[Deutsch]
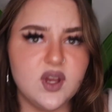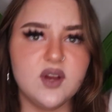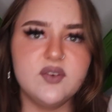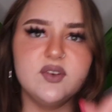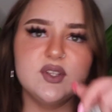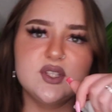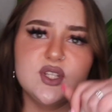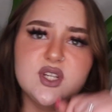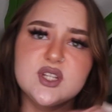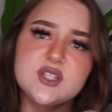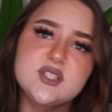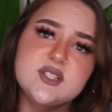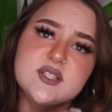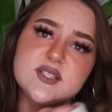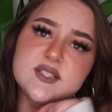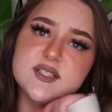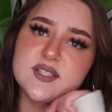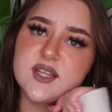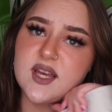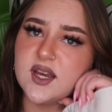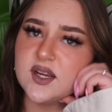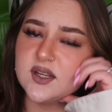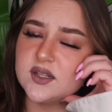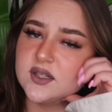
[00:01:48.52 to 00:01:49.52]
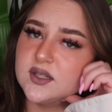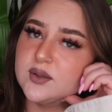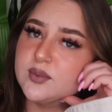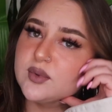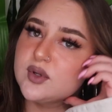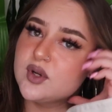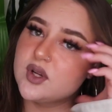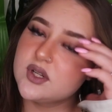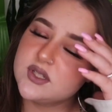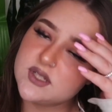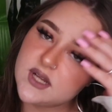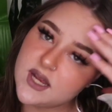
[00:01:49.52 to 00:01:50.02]
Ja, wie soll ich das sagen, liebe
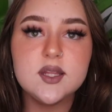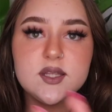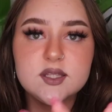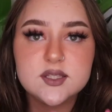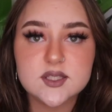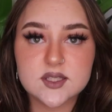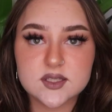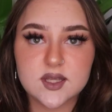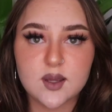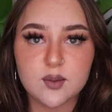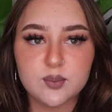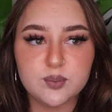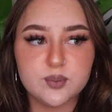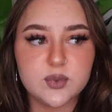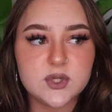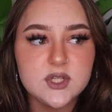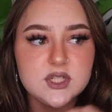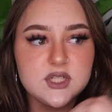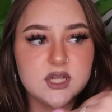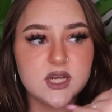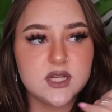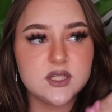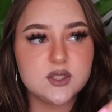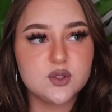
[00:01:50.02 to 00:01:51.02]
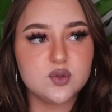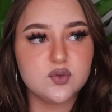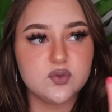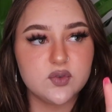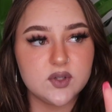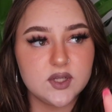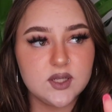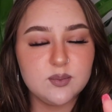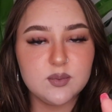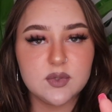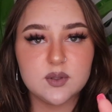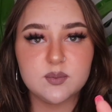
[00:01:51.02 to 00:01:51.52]
Leute? Insgesamt bin ich echt
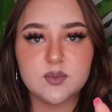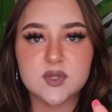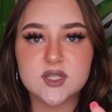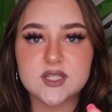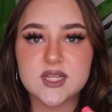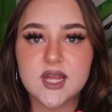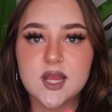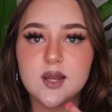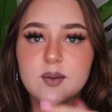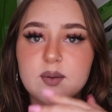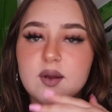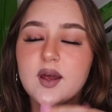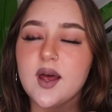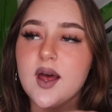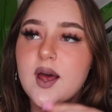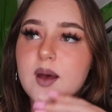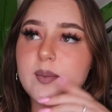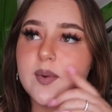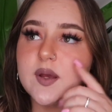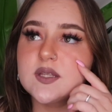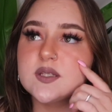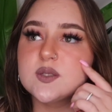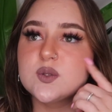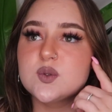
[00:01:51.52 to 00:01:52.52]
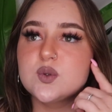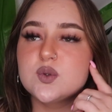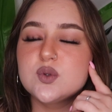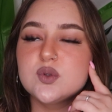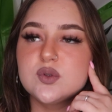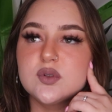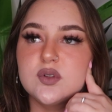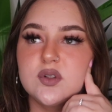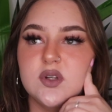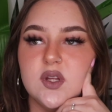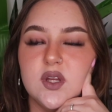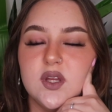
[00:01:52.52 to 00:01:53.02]
zufrieden mit mir selber, aber
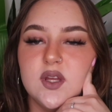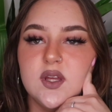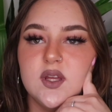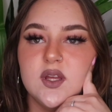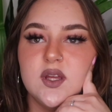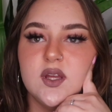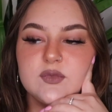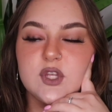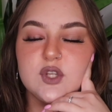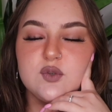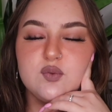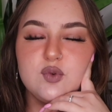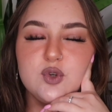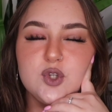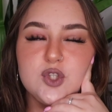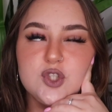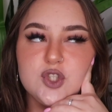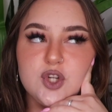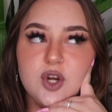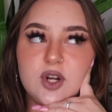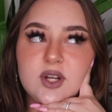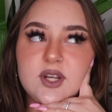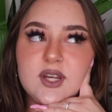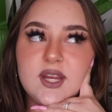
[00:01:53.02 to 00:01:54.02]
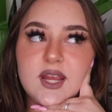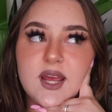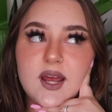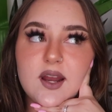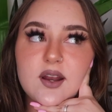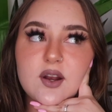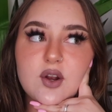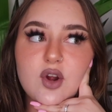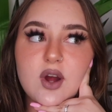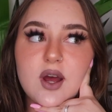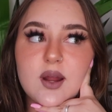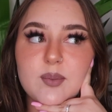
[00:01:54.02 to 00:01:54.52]
so, ich würde schon
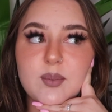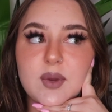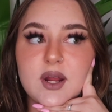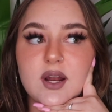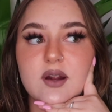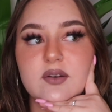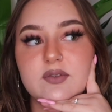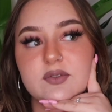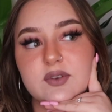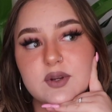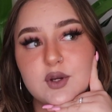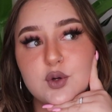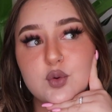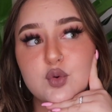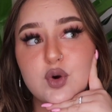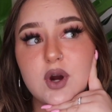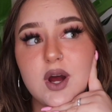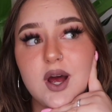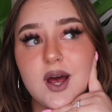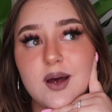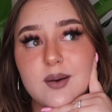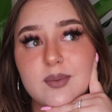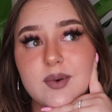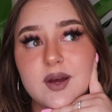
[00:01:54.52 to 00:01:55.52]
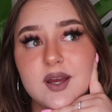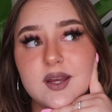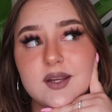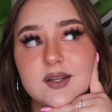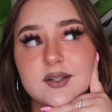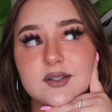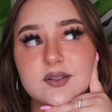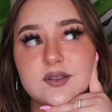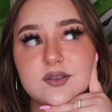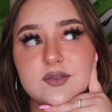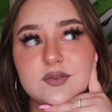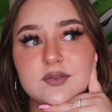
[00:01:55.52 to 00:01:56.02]
gerne noch an meiner Figur
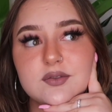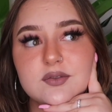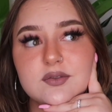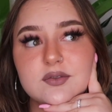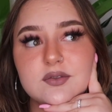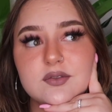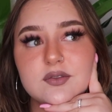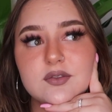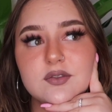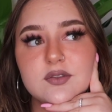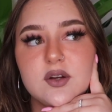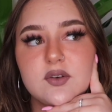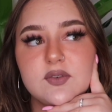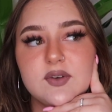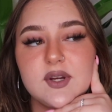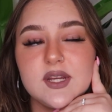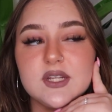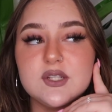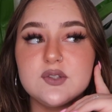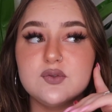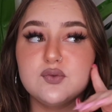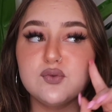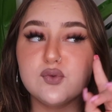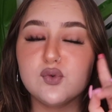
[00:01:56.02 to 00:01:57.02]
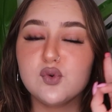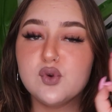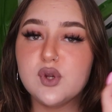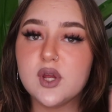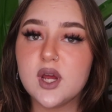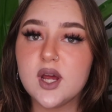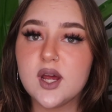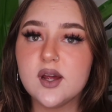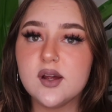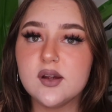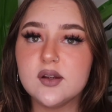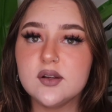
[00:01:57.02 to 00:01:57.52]
arbeiten, weil ich
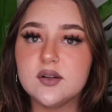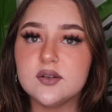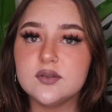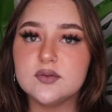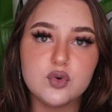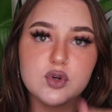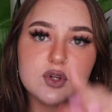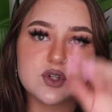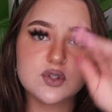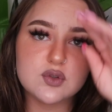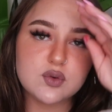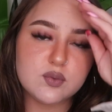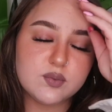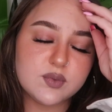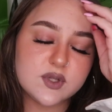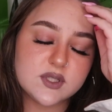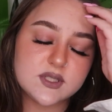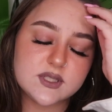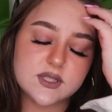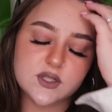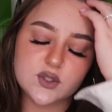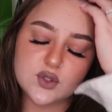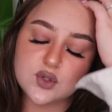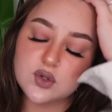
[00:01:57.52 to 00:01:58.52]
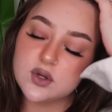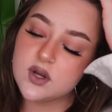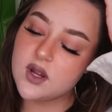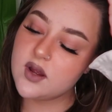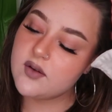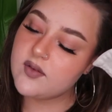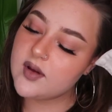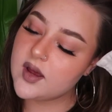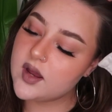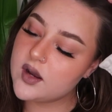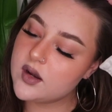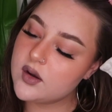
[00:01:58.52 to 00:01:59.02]
früher, wo ich so ein bisschen
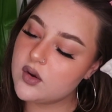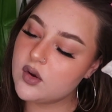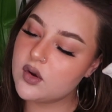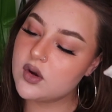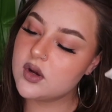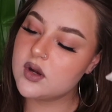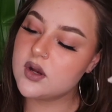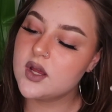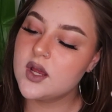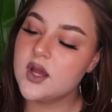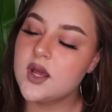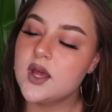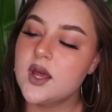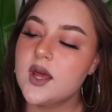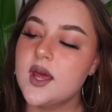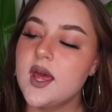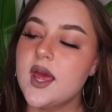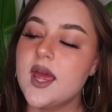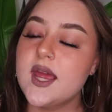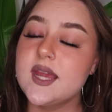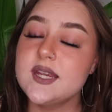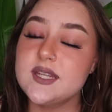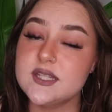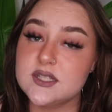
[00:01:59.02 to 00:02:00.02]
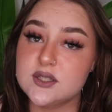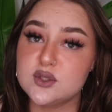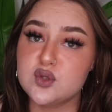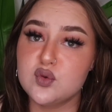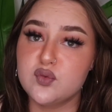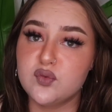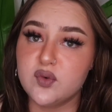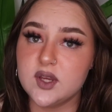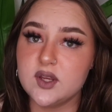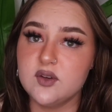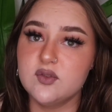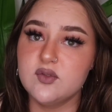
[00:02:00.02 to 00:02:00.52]
dünner war noch, echt
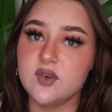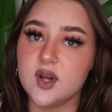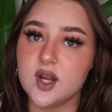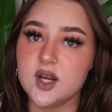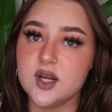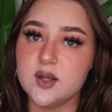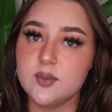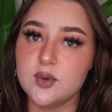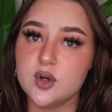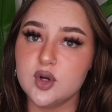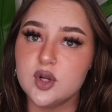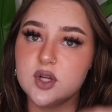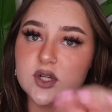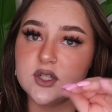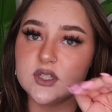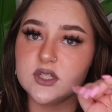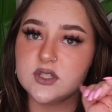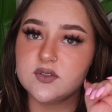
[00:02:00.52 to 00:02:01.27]
zufrieden war, liebe Leute.